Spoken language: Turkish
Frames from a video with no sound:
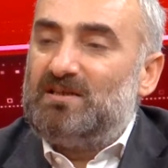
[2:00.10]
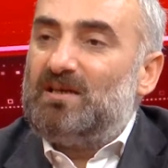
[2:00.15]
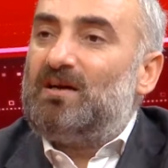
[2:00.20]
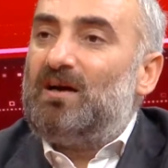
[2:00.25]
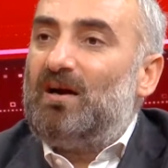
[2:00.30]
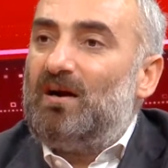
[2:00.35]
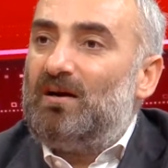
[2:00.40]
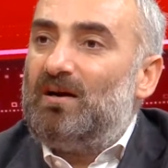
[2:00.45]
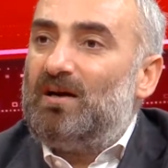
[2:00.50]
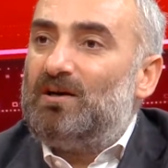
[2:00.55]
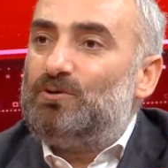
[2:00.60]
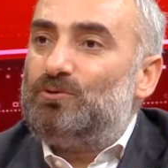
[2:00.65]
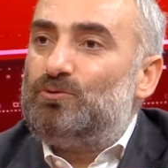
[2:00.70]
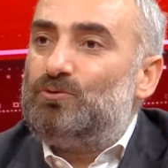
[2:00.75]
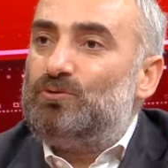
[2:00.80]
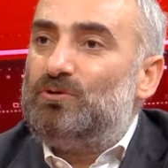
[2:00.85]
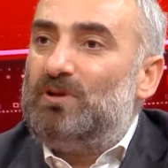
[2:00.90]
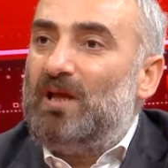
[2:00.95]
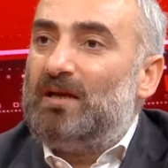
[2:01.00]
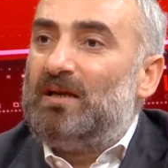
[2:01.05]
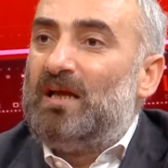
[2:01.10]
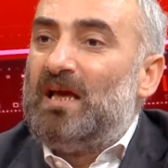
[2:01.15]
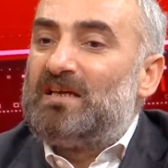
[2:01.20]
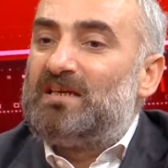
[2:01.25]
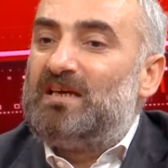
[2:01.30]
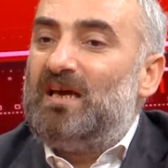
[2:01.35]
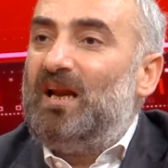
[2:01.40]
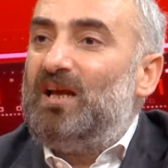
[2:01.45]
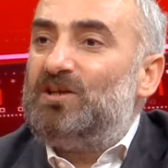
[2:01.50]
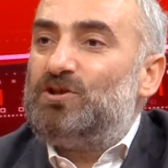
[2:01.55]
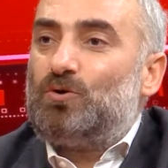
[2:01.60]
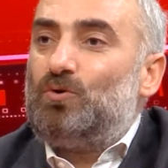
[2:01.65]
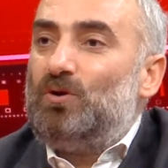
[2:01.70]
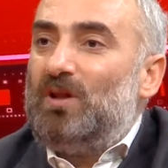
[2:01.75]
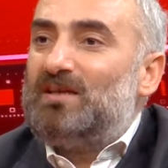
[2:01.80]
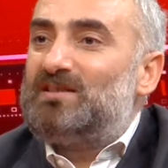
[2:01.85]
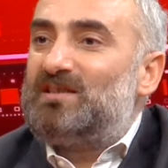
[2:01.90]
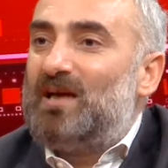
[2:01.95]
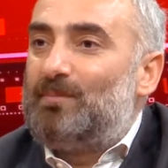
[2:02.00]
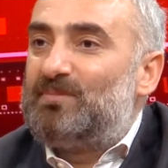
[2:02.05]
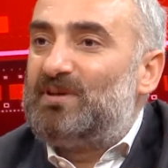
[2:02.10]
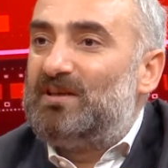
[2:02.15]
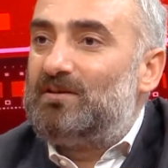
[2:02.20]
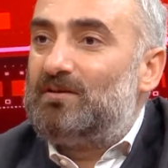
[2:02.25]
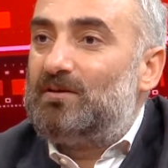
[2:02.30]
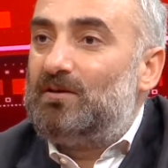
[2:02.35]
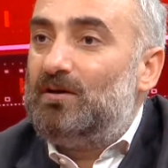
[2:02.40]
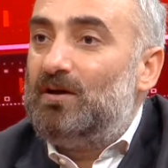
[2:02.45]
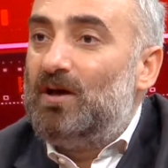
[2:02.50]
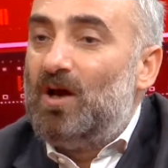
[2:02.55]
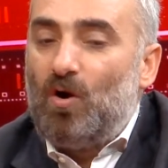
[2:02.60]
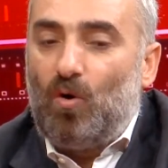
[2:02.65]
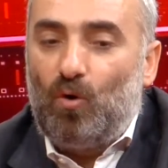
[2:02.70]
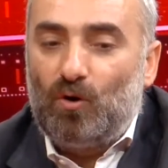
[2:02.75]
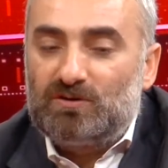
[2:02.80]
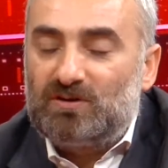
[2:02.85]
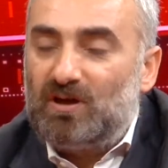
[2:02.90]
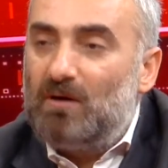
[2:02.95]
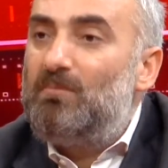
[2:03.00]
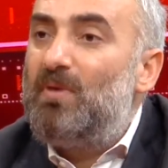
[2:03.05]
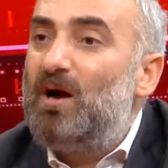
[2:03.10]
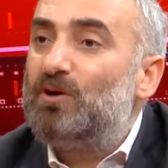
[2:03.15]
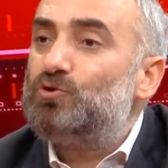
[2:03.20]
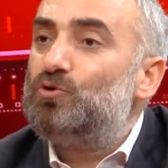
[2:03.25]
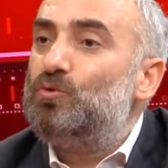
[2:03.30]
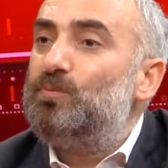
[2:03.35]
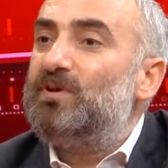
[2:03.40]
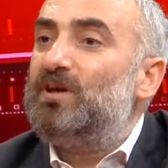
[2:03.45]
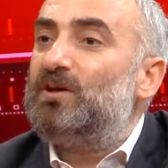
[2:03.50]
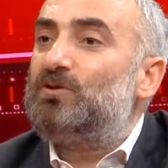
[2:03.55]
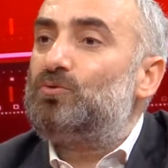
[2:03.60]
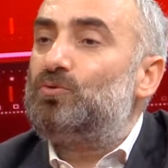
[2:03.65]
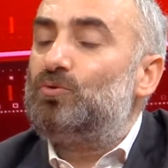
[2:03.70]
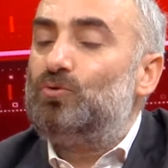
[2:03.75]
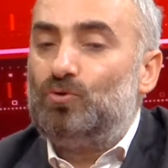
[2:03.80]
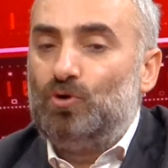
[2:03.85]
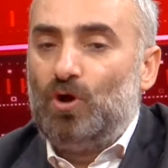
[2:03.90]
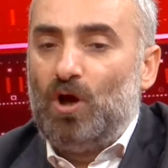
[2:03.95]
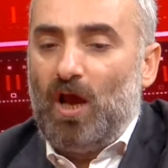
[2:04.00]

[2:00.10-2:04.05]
kararlarınız yüzünden gelecek olan zam gitti. Ondan mahcubiyet duyun.